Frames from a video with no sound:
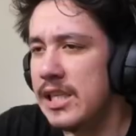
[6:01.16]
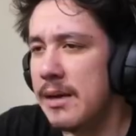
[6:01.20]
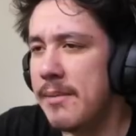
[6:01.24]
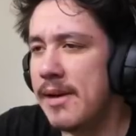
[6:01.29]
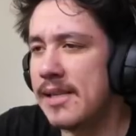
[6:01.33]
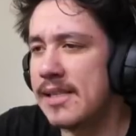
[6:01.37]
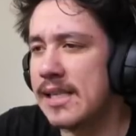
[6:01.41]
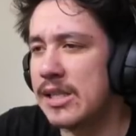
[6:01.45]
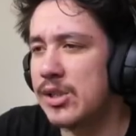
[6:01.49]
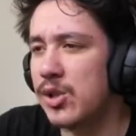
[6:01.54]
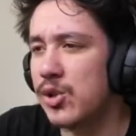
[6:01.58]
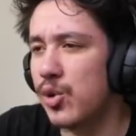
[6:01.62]
じゃあ
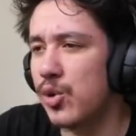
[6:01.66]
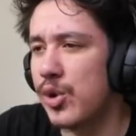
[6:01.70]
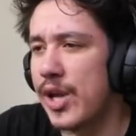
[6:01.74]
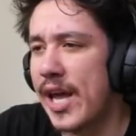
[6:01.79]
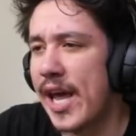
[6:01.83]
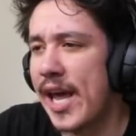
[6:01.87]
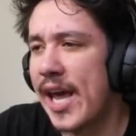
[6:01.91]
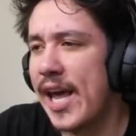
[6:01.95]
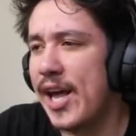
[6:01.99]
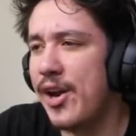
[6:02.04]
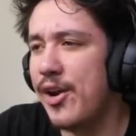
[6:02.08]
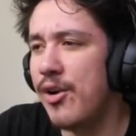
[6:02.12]
皆さん、ちょっとね、
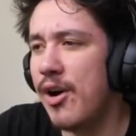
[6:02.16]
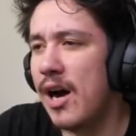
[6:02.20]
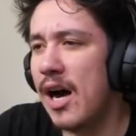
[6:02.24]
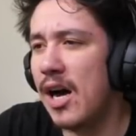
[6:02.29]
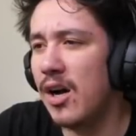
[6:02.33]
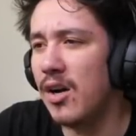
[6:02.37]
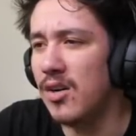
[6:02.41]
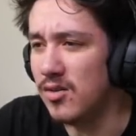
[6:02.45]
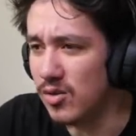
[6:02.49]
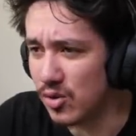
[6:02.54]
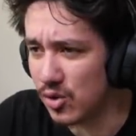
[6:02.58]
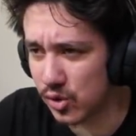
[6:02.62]
ヘルハ
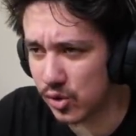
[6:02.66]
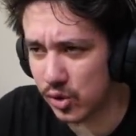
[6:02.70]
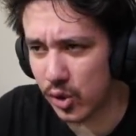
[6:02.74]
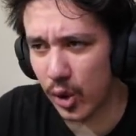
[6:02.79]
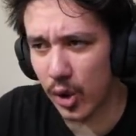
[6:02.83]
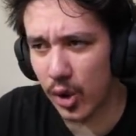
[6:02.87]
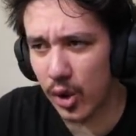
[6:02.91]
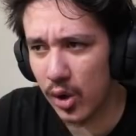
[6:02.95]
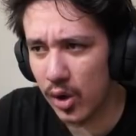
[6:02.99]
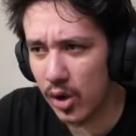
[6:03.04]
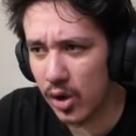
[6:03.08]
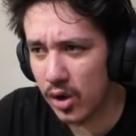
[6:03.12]

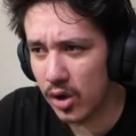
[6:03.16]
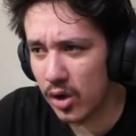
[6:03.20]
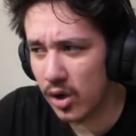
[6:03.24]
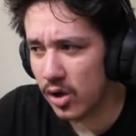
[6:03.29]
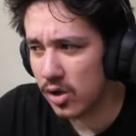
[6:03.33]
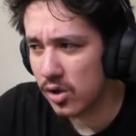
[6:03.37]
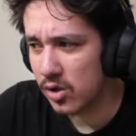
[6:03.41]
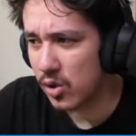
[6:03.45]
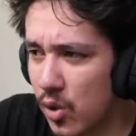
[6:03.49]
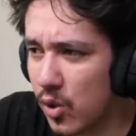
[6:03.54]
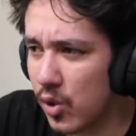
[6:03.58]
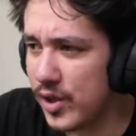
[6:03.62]
ウンド
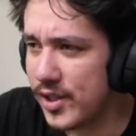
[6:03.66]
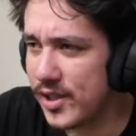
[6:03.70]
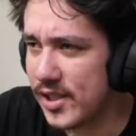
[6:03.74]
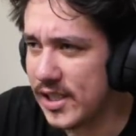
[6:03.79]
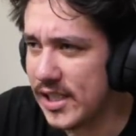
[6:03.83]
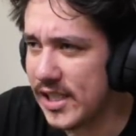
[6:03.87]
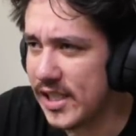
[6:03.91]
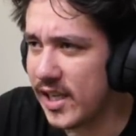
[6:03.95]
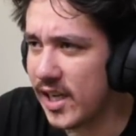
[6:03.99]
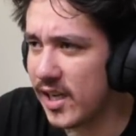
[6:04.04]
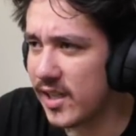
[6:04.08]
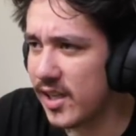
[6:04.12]
こいつ
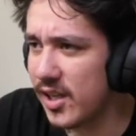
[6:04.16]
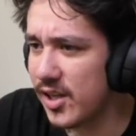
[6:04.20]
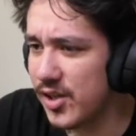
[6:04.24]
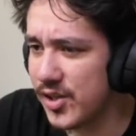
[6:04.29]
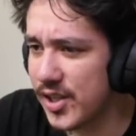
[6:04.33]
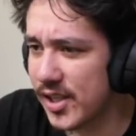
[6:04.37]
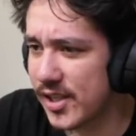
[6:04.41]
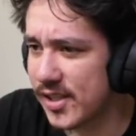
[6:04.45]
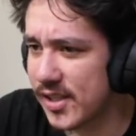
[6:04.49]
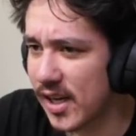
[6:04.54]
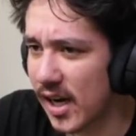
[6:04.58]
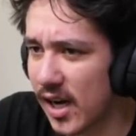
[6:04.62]
に勝てるん
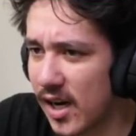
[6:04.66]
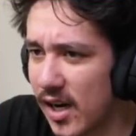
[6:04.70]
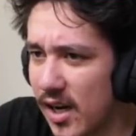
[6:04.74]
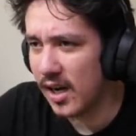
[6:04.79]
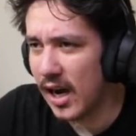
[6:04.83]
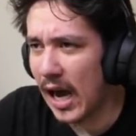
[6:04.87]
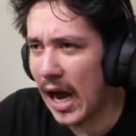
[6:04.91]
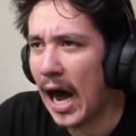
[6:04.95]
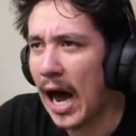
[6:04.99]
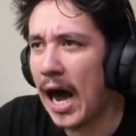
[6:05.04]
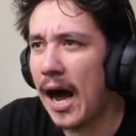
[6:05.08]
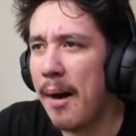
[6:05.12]
ですか？
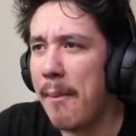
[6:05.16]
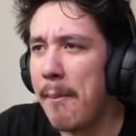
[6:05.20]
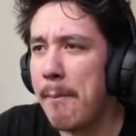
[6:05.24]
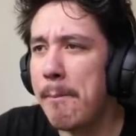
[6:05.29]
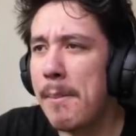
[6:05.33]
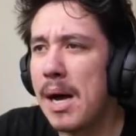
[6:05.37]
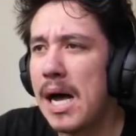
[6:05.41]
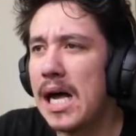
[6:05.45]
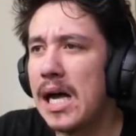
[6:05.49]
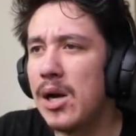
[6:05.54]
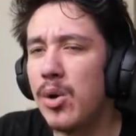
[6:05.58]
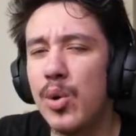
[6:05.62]

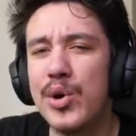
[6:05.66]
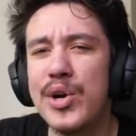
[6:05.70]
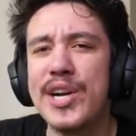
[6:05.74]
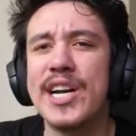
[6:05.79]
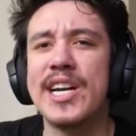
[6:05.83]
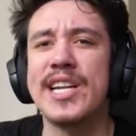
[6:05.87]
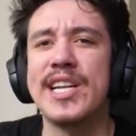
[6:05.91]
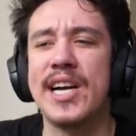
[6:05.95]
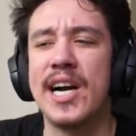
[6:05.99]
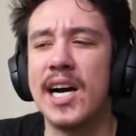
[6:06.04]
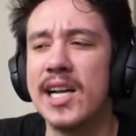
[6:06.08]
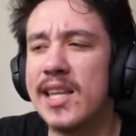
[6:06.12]
ハンマーゴリラ
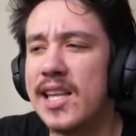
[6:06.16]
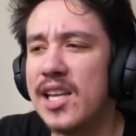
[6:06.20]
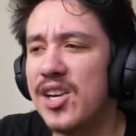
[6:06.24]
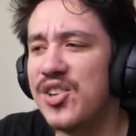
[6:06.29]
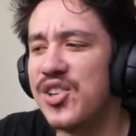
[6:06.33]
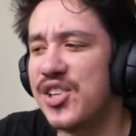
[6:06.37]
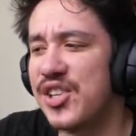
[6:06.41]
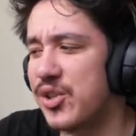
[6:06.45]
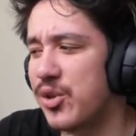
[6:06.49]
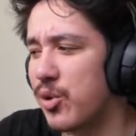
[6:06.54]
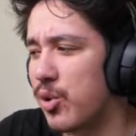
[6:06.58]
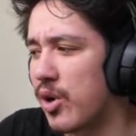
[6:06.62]
に勝てる
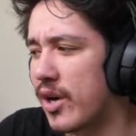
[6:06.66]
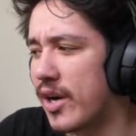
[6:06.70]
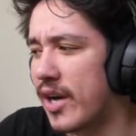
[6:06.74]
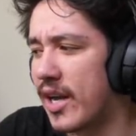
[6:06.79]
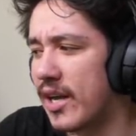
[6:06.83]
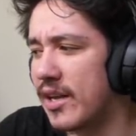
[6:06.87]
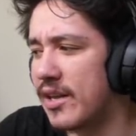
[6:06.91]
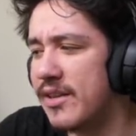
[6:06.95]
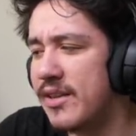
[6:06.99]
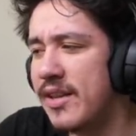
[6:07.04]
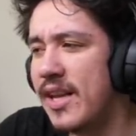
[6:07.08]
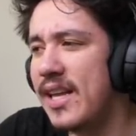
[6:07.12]
んでしょうか
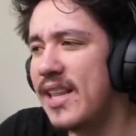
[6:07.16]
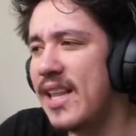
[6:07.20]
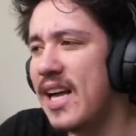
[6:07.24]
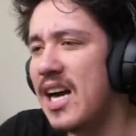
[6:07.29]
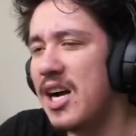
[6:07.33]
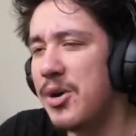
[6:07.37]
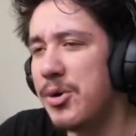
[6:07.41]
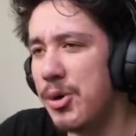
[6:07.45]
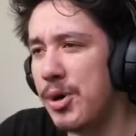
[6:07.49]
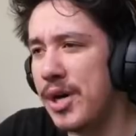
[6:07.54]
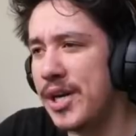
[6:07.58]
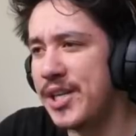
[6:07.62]
ね？値
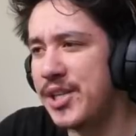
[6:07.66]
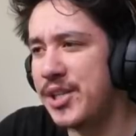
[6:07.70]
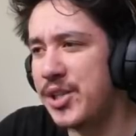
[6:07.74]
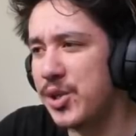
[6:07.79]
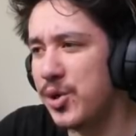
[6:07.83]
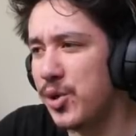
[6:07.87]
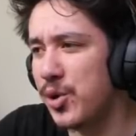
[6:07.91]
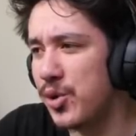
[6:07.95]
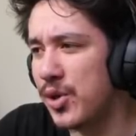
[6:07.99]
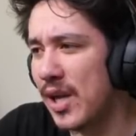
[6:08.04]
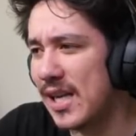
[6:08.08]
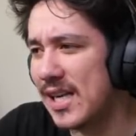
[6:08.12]
段は一
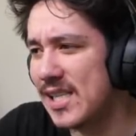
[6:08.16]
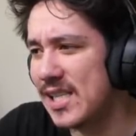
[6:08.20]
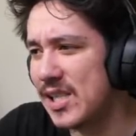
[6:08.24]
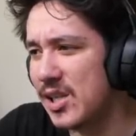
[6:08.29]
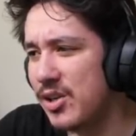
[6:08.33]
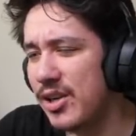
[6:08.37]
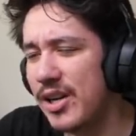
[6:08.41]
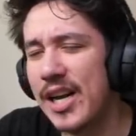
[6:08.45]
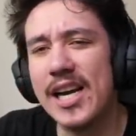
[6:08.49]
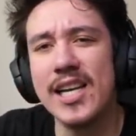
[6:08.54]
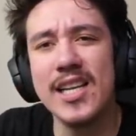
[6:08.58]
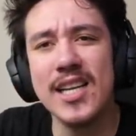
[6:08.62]
応同じ
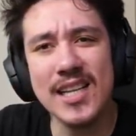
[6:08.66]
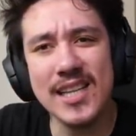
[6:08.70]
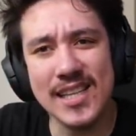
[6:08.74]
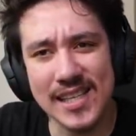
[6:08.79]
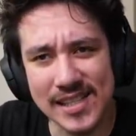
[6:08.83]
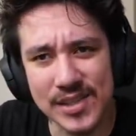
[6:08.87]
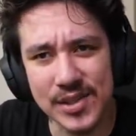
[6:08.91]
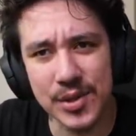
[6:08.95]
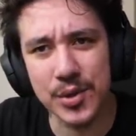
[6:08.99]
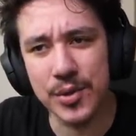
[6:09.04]
ぐらいなんです